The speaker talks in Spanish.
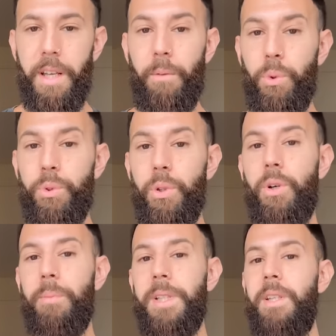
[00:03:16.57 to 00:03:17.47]
de abusos
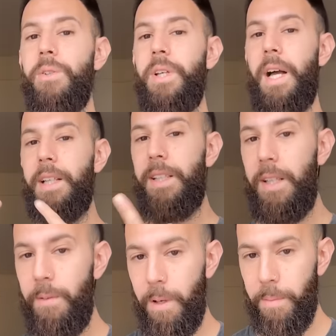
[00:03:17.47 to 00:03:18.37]
cometidos
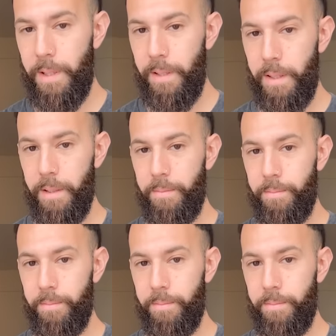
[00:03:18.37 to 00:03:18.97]
activamente